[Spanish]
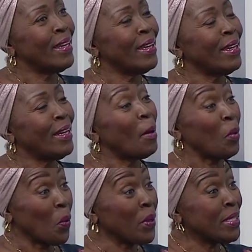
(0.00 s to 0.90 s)
eh, la
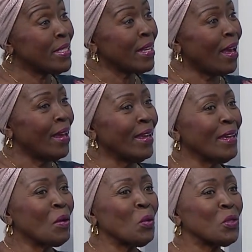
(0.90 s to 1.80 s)
provincia. E
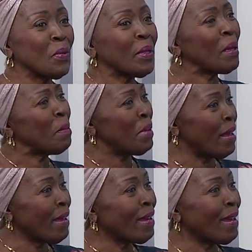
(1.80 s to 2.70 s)
inclusive
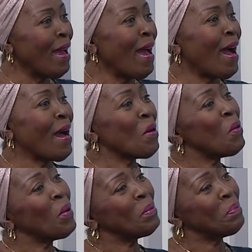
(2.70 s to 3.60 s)
también han,
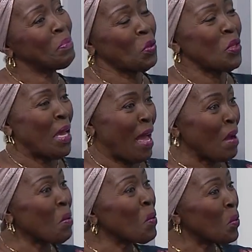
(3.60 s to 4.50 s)
con, o sea,
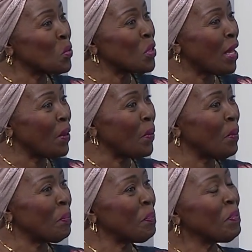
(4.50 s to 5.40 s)
han concursado
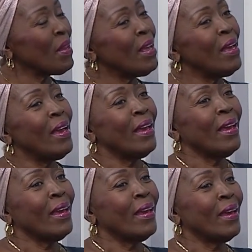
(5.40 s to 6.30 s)

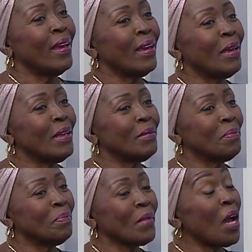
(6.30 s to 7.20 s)
eh,
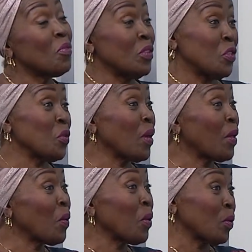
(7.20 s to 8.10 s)

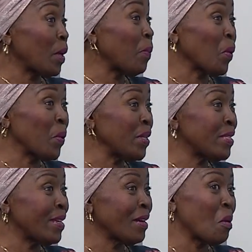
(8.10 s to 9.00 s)
aficionados de otras
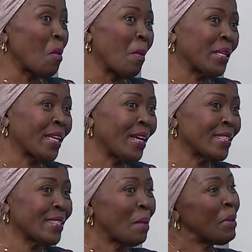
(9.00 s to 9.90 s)
provincias, como
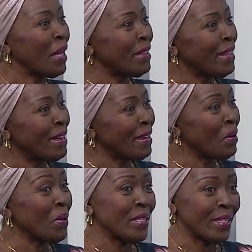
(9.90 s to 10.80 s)
Matanza, Pinar del
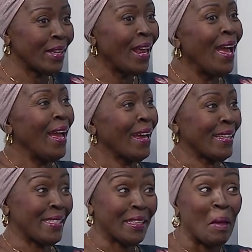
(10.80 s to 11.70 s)
Río, es decir, que
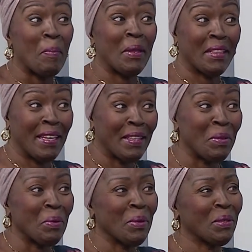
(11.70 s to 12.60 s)
se está
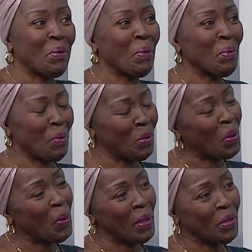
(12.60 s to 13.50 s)
expandiendo nuestro,
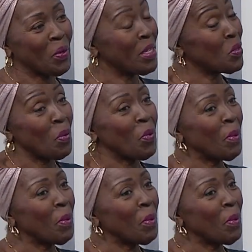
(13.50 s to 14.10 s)
nuestro evento y eso es muy